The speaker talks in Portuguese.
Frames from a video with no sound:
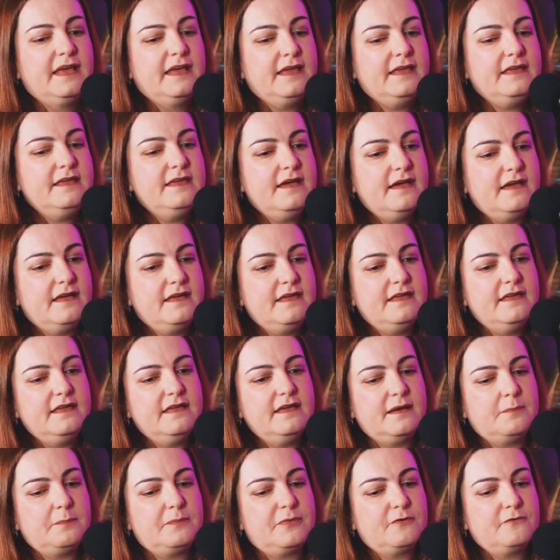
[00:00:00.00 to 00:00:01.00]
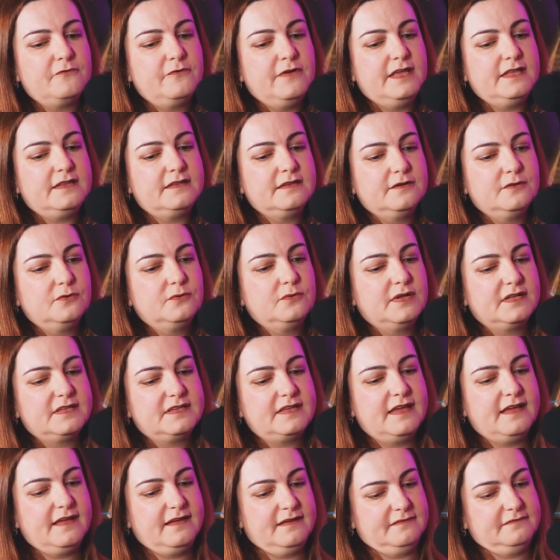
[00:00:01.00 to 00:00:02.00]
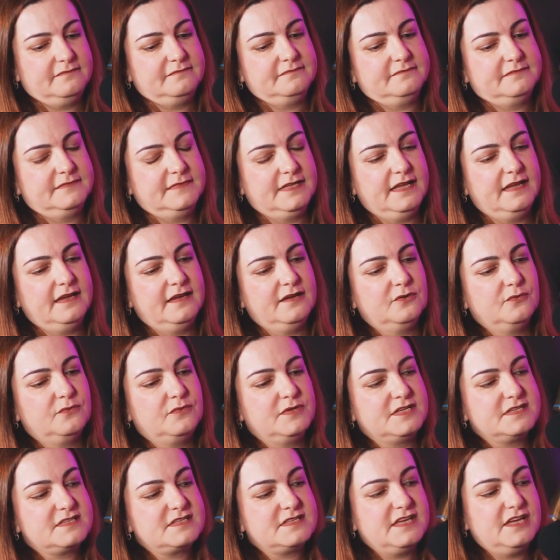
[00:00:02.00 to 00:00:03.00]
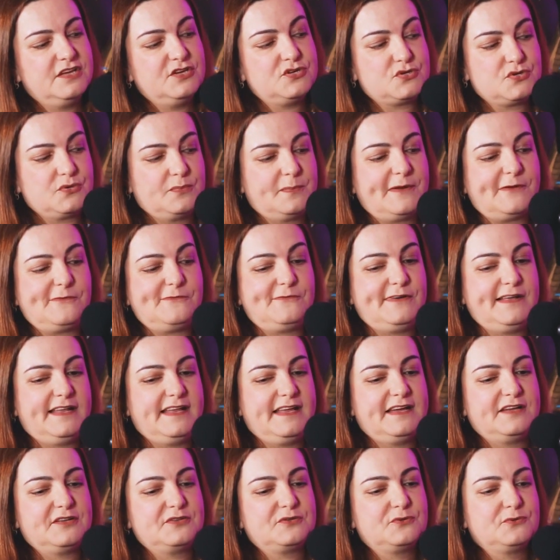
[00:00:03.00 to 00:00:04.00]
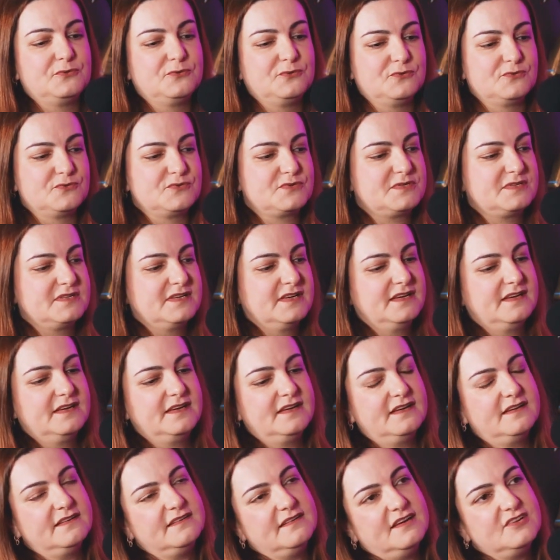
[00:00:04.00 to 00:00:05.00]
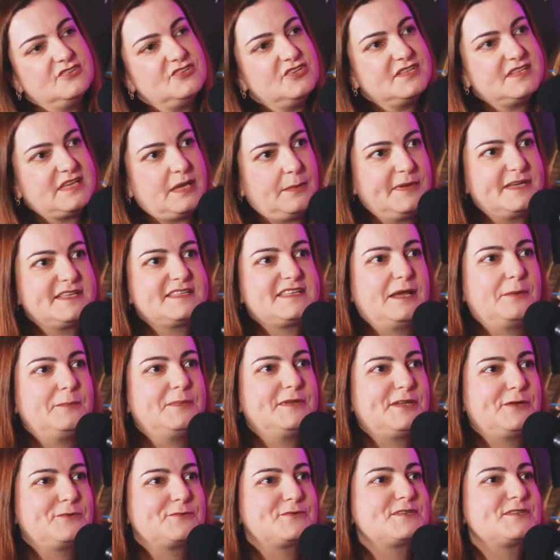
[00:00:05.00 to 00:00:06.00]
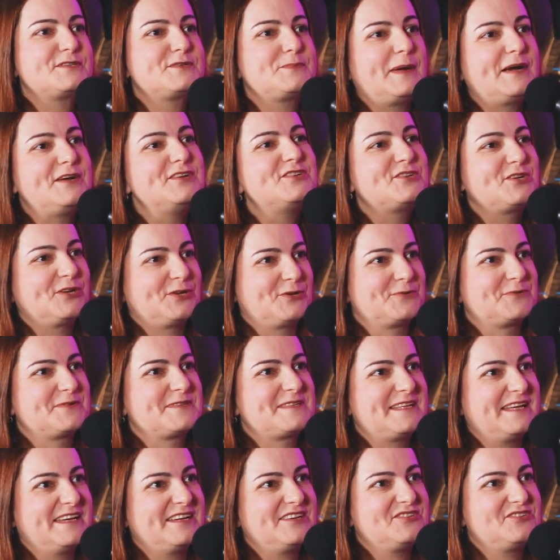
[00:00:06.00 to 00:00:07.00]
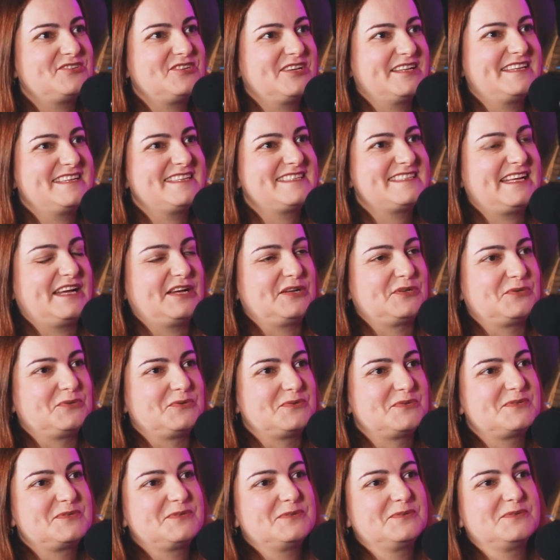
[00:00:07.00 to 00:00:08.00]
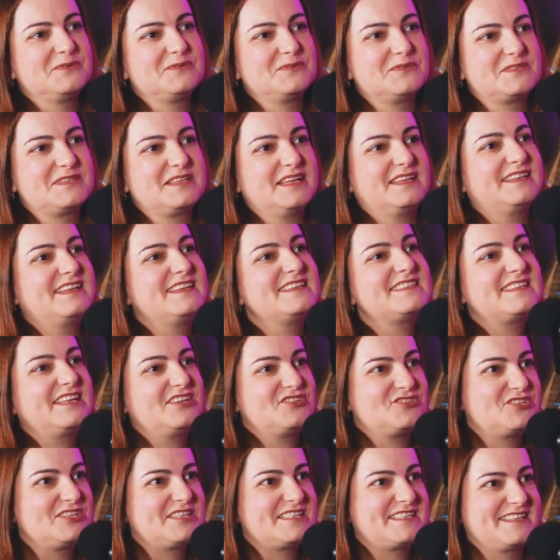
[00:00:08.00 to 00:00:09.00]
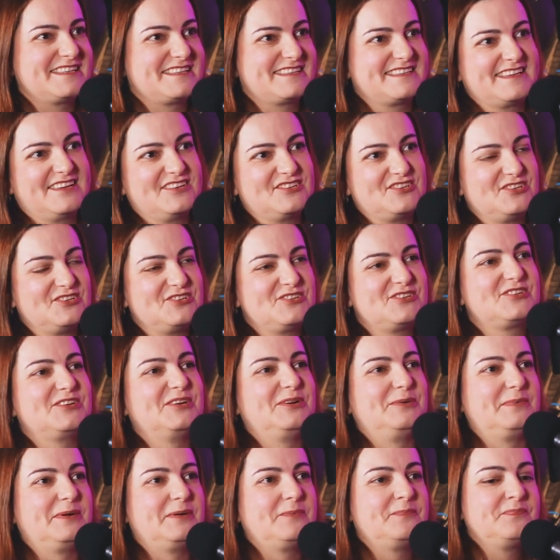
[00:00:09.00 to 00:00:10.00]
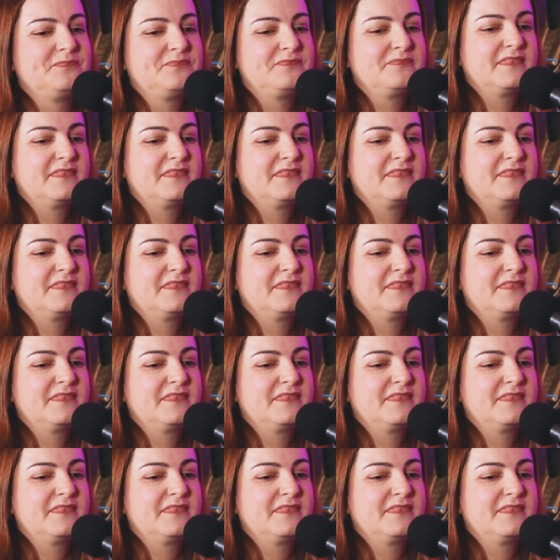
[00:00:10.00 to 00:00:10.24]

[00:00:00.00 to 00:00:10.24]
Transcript: Hum. E aí, aproveitando até né, ensejo para falar dos a gente sabe que sempre tem os espertinhos, né, de atestados, os atestadistas que a gente chama.